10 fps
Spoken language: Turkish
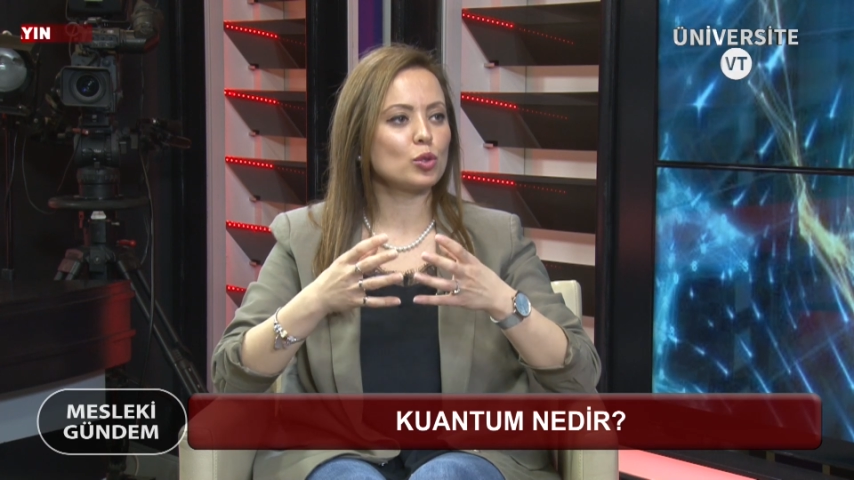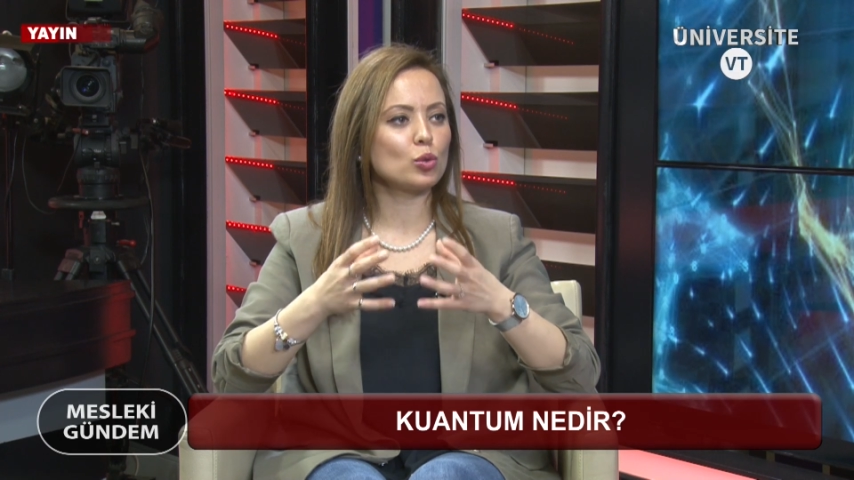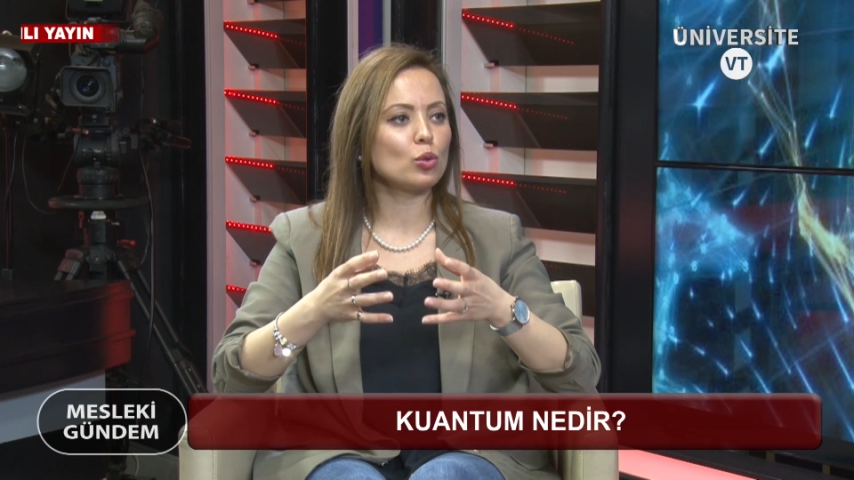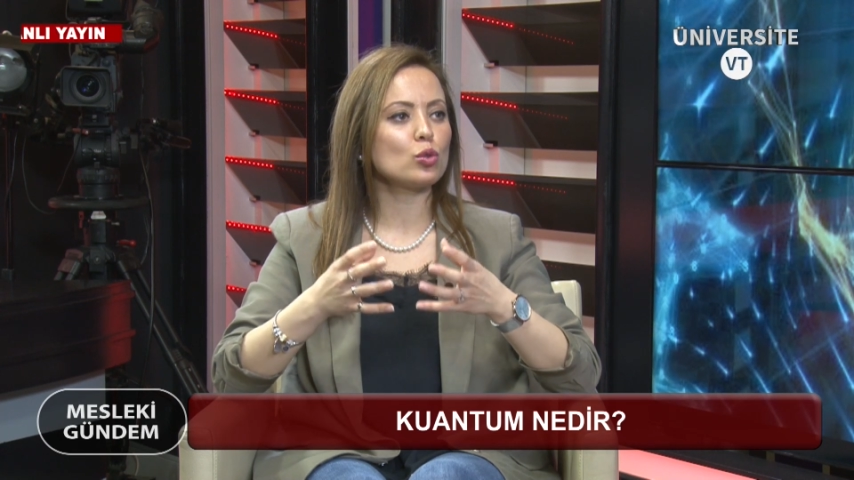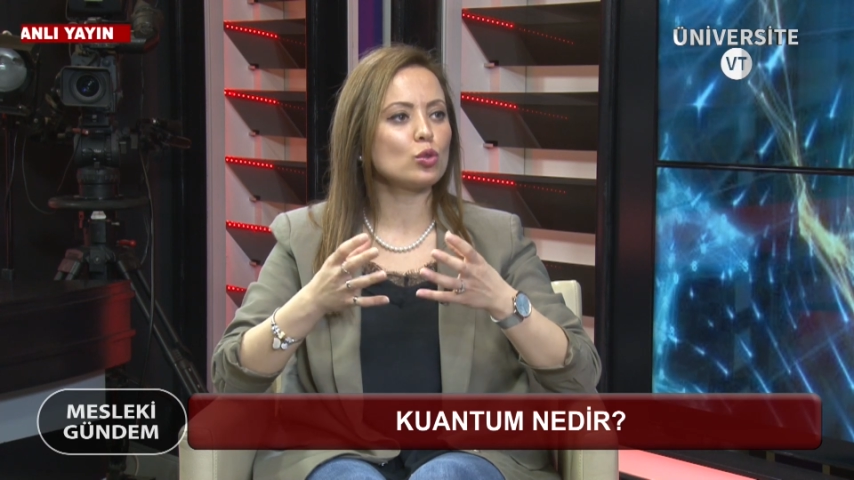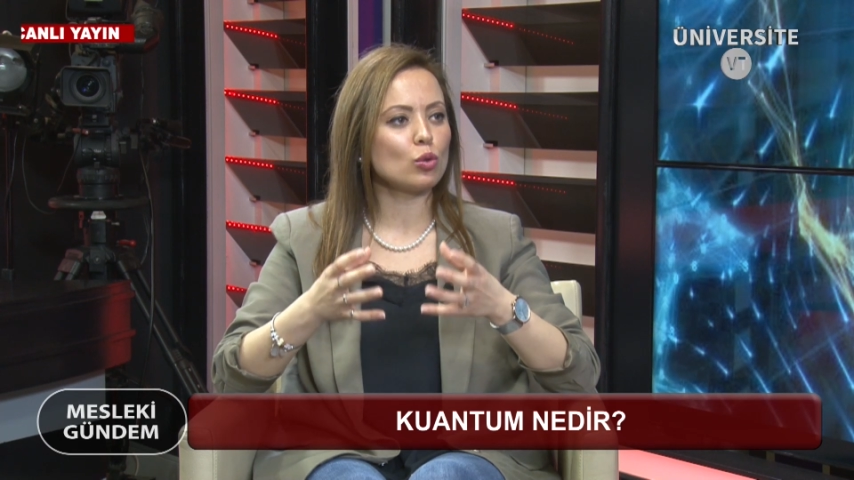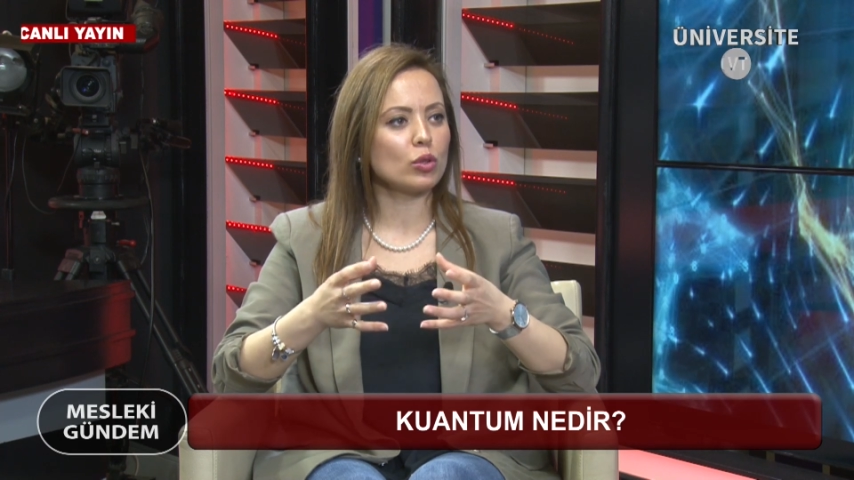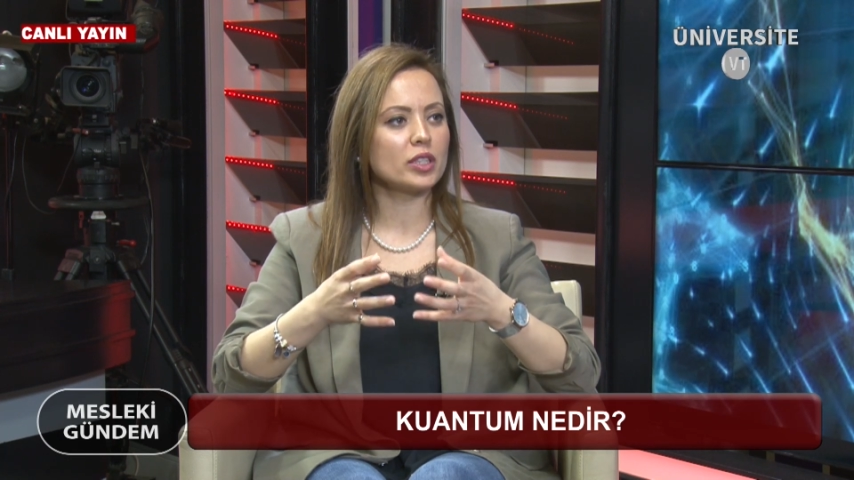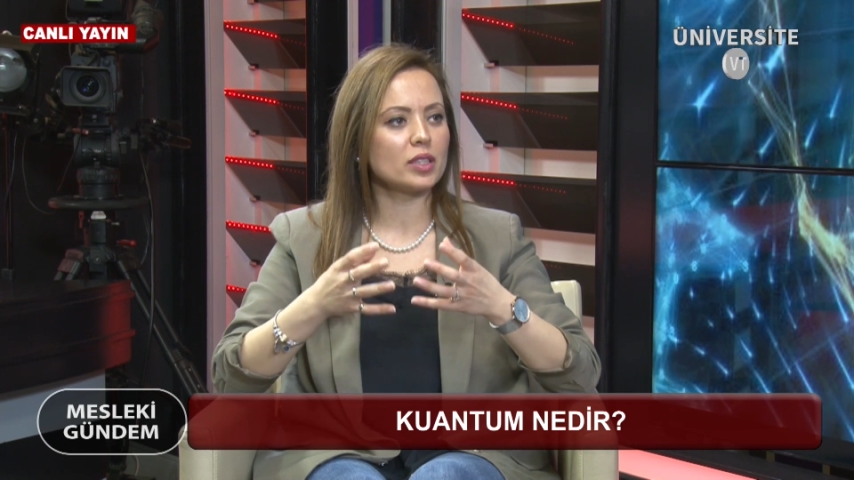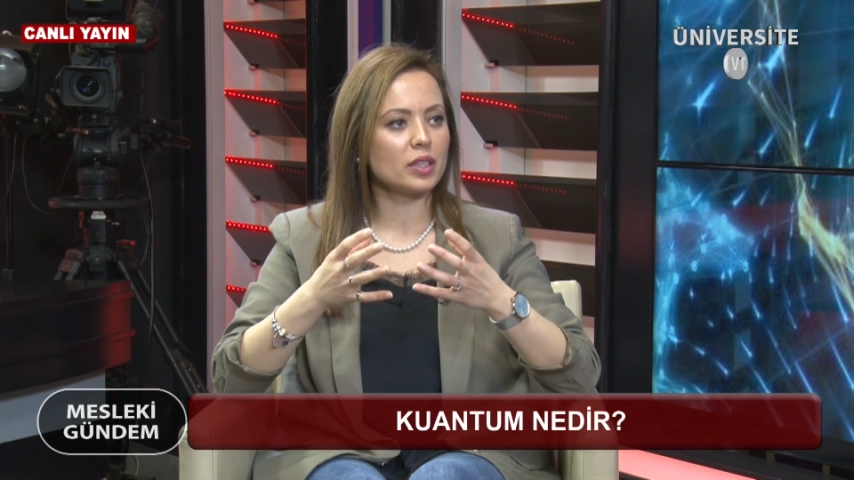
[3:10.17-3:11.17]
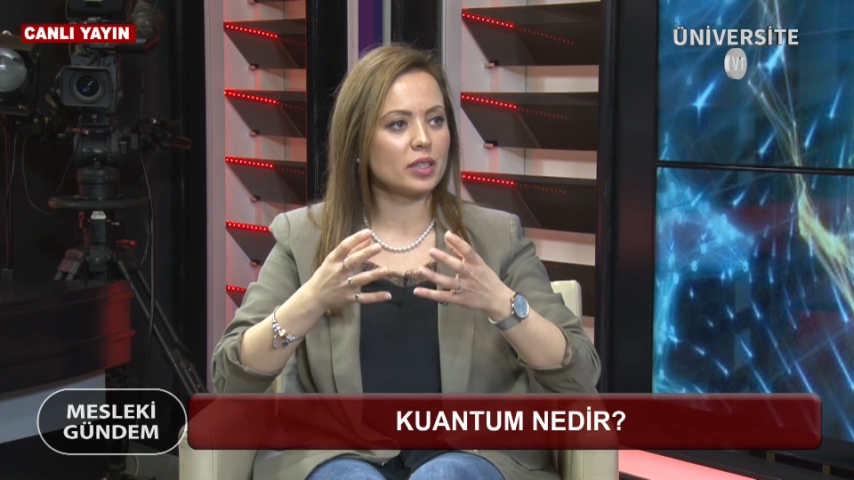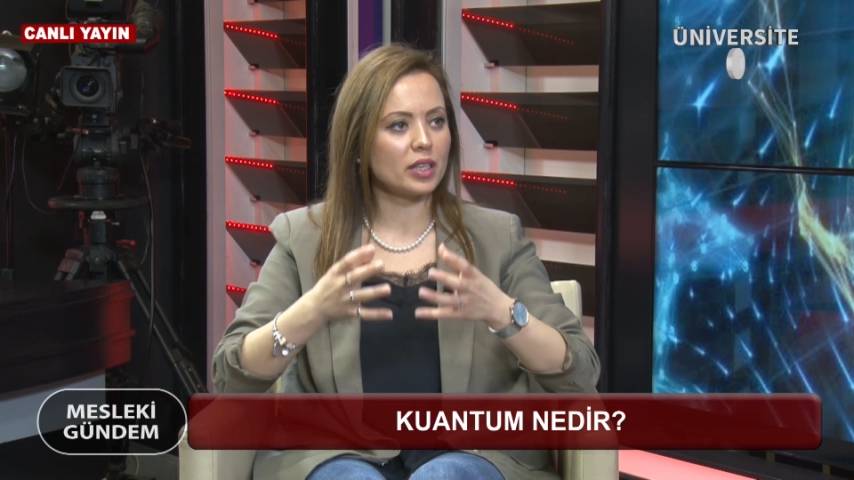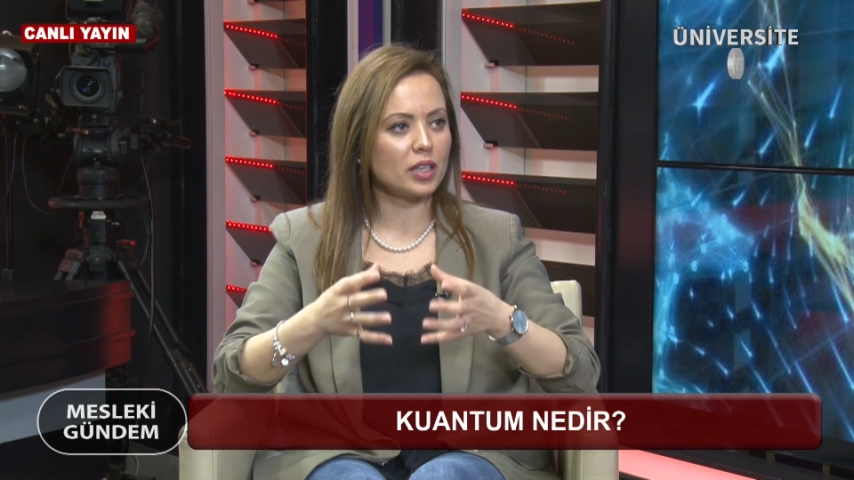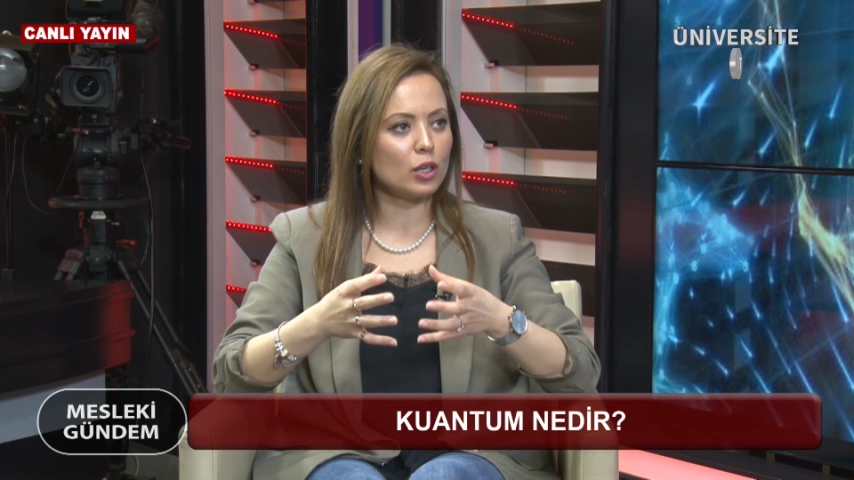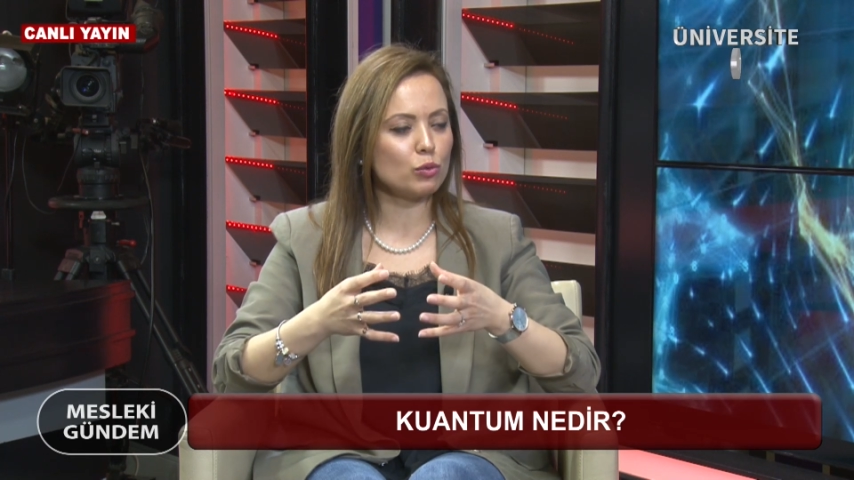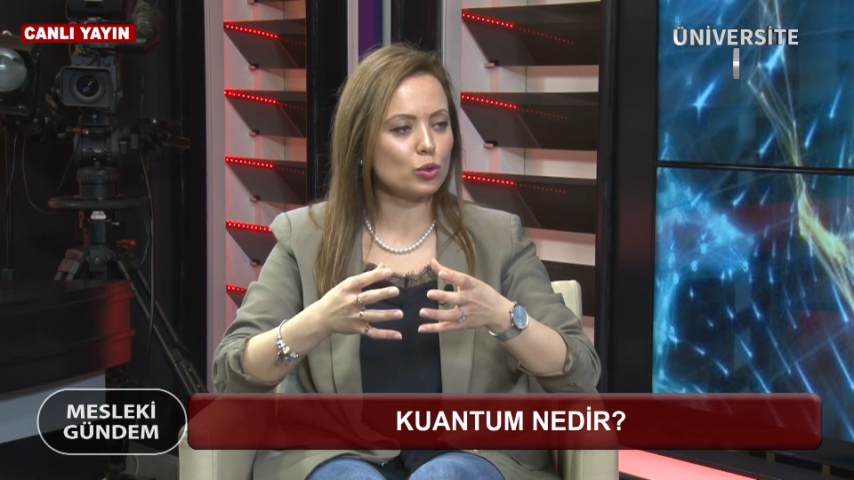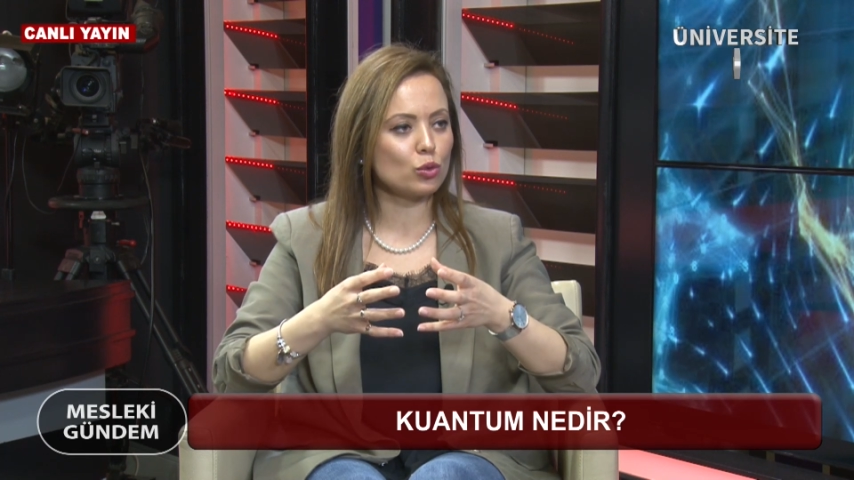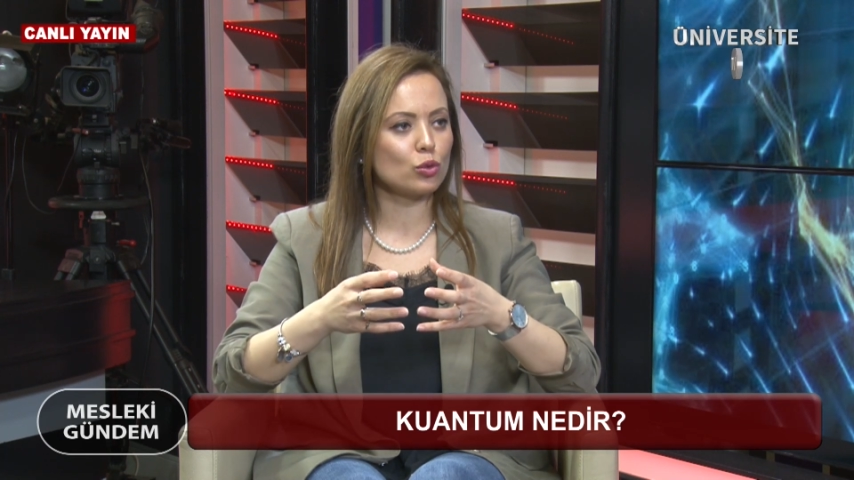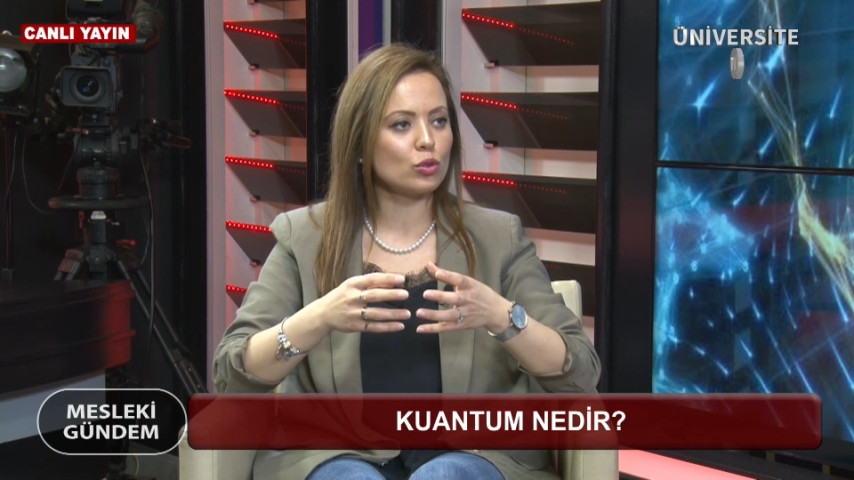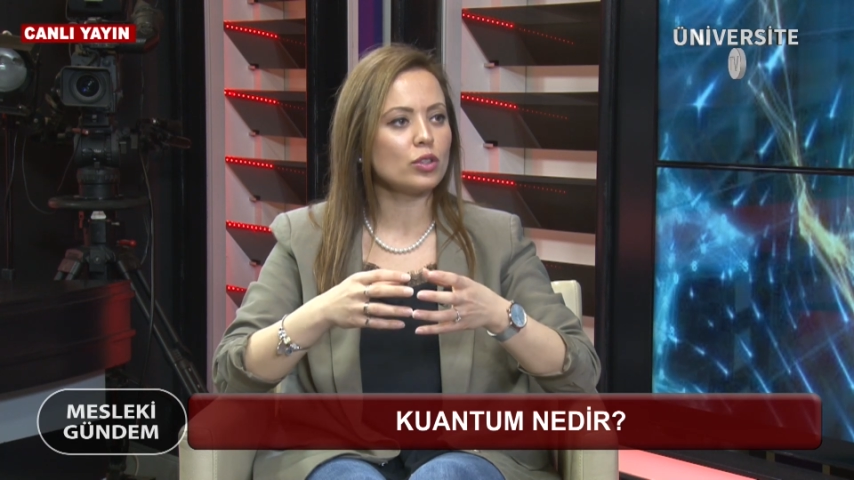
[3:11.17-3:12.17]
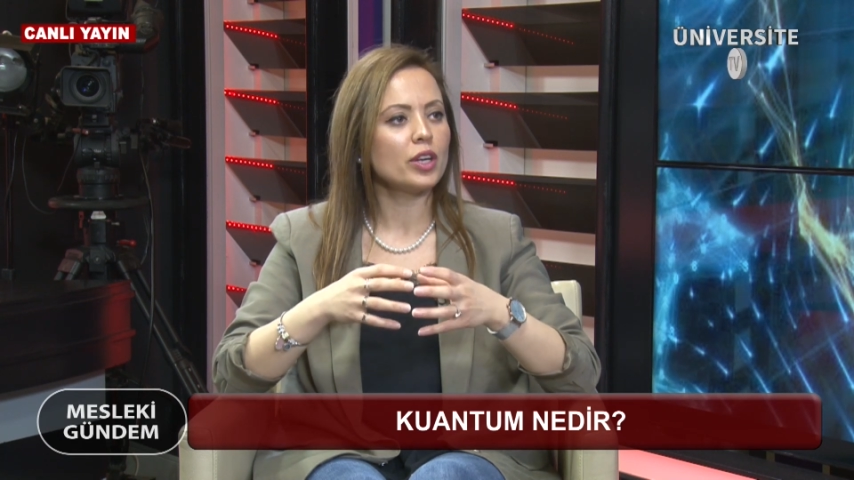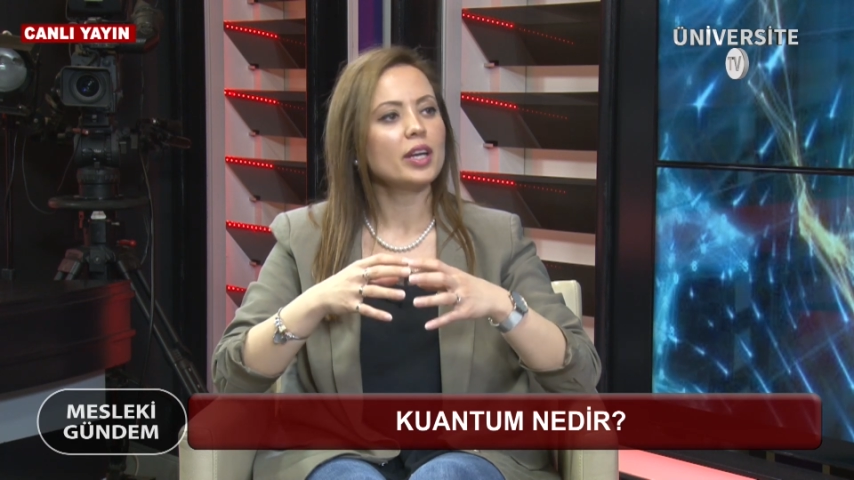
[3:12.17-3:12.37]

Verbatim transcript: sonsuz olasılıklar havuzunun